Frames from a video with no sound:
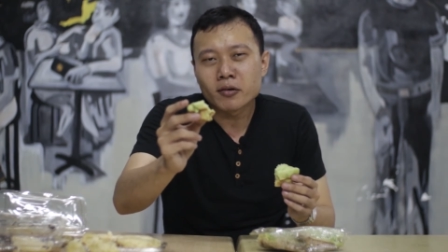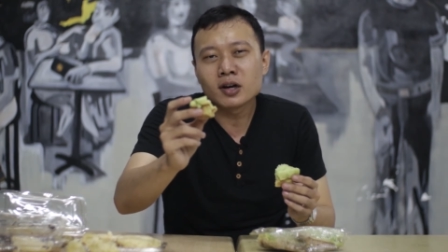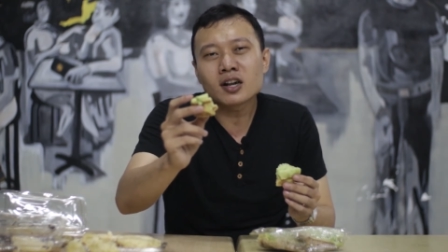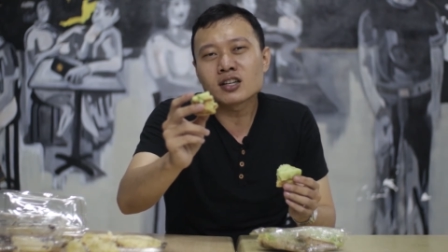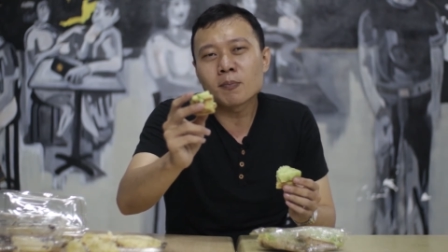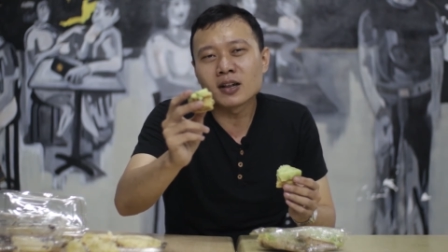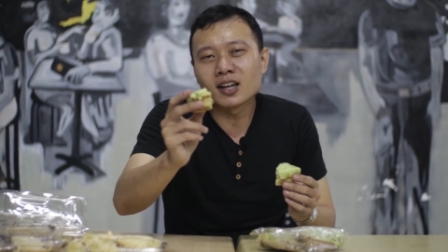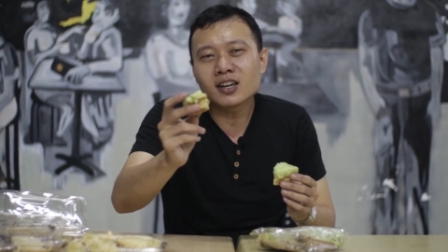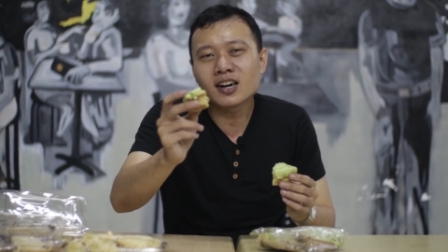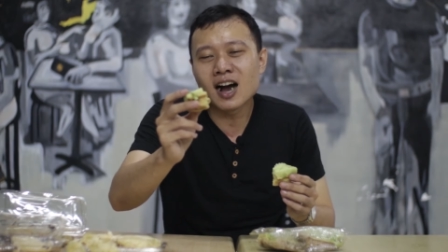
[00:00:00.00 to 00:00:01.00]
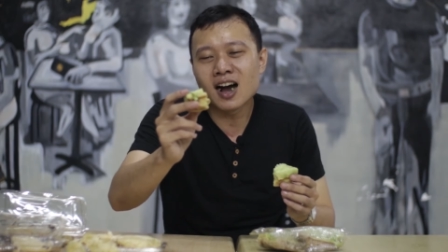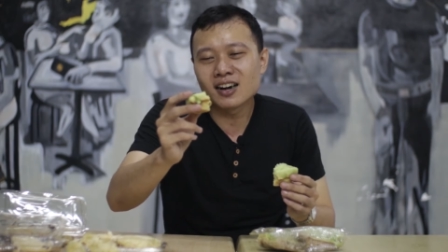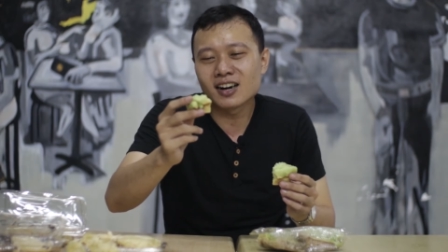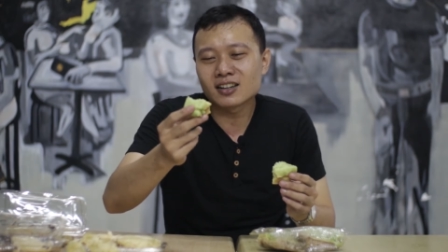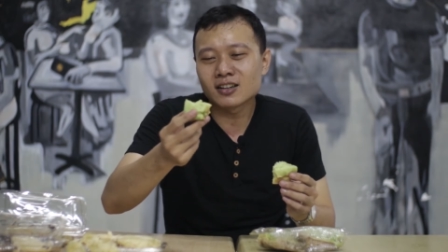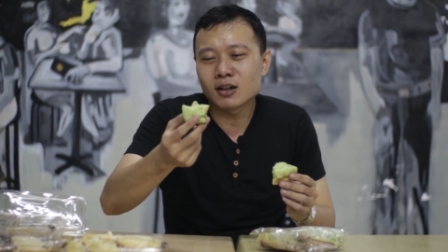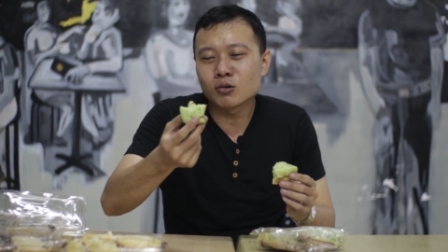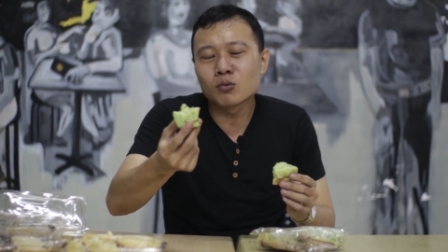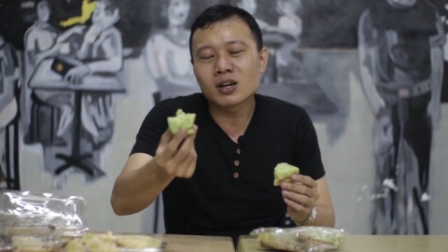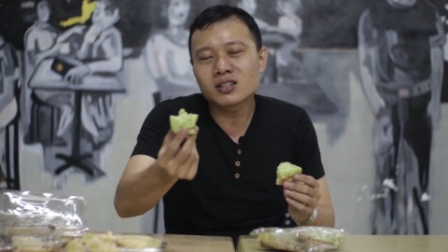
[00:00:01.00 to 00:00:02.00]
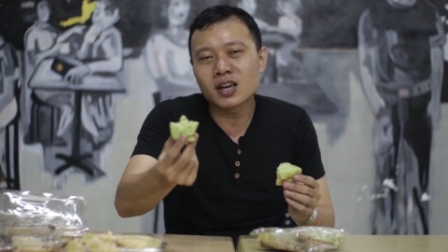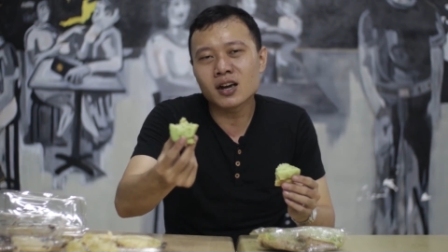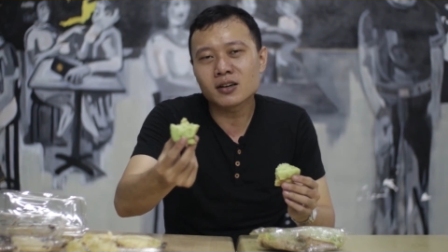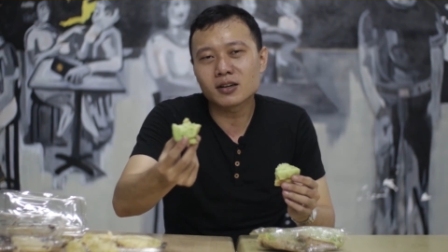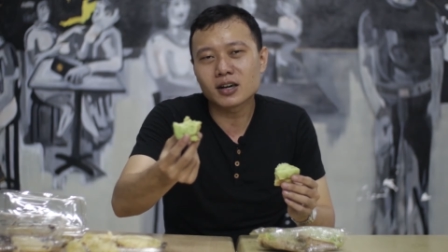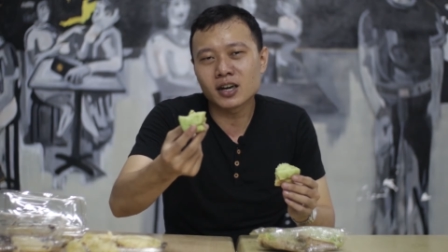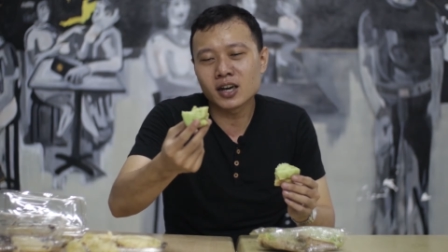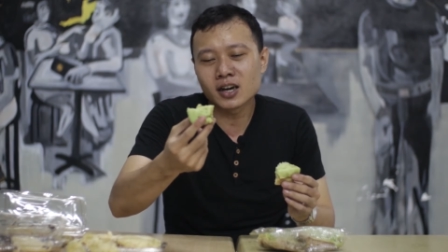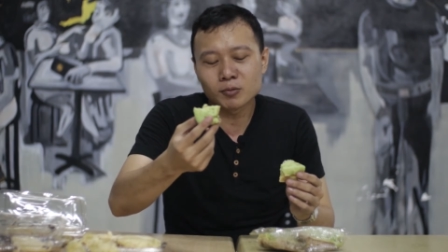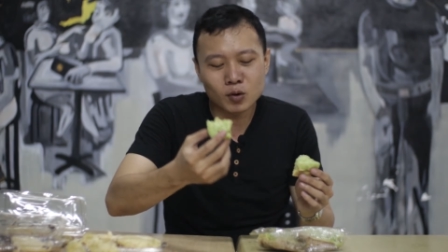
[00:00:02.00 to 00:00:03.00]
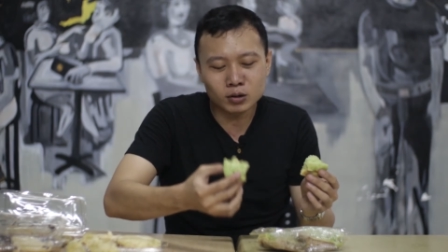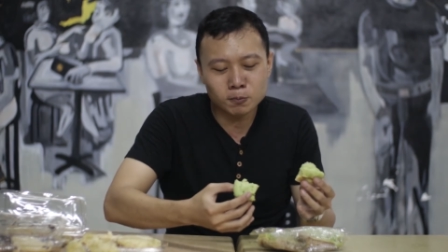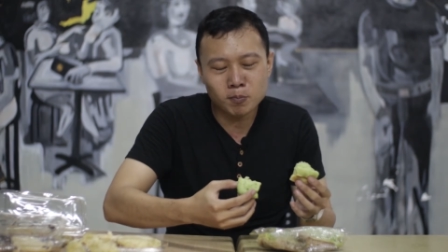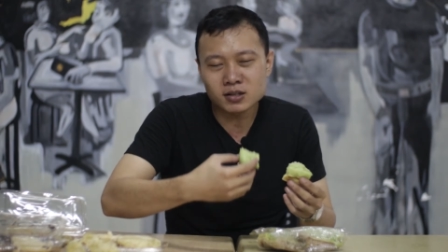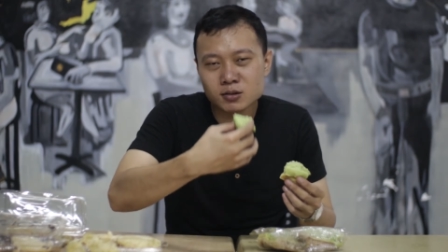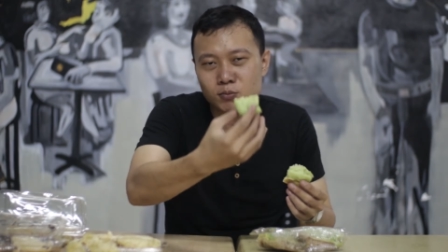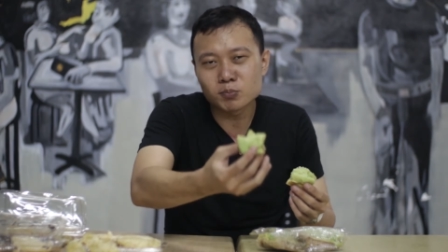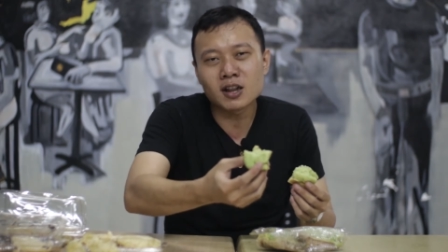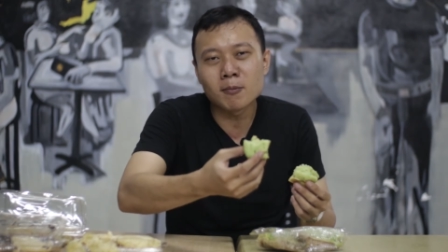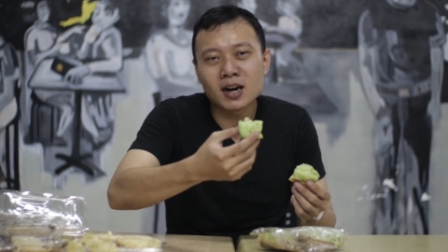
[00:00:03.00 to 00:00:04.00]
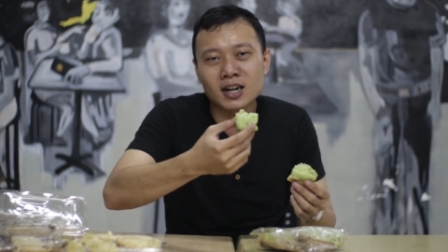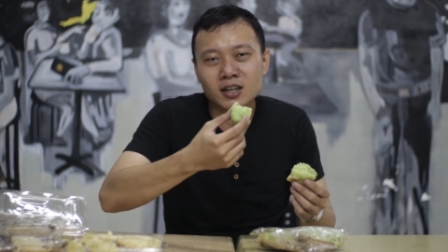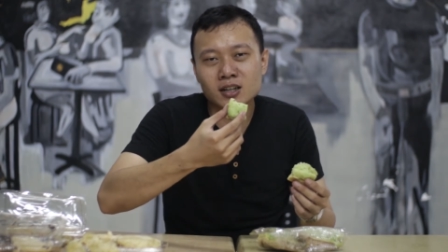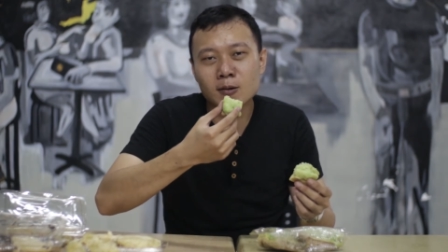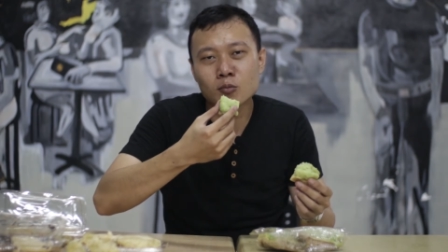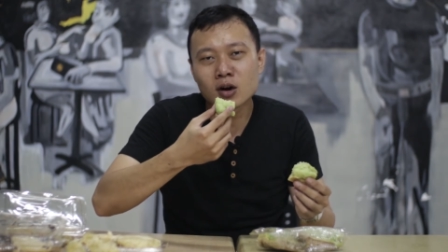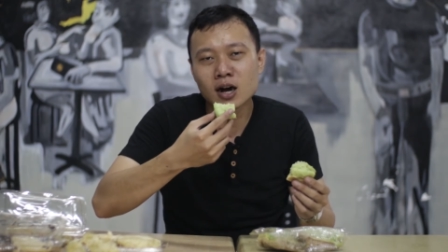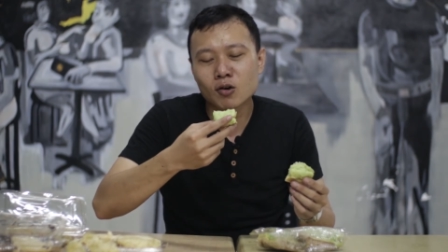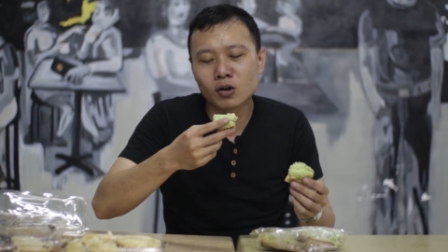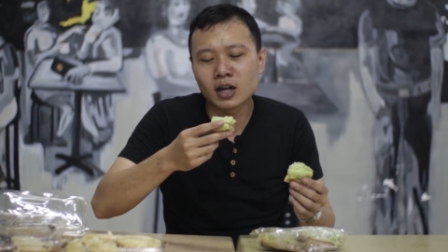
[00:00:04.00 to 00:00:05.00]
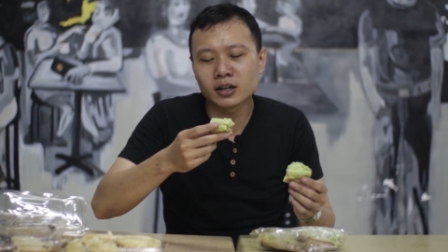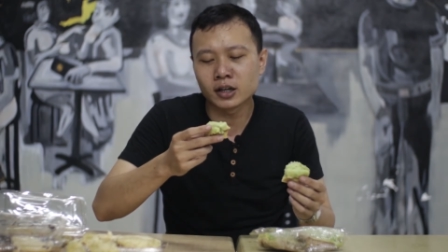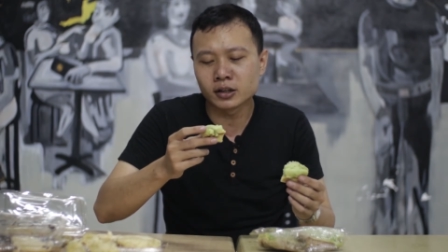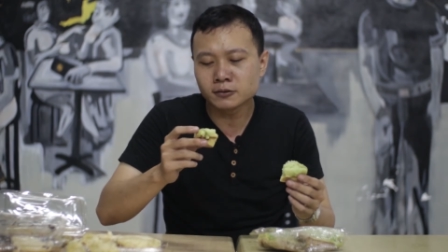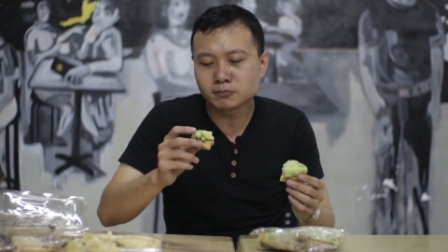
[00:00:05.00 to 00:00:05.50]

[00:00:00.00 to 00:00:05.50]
ya rasa pandannya nggak nggak terlalu kuat sih ya kayak yang waktu pas pertama kali kita buka kotaknya ini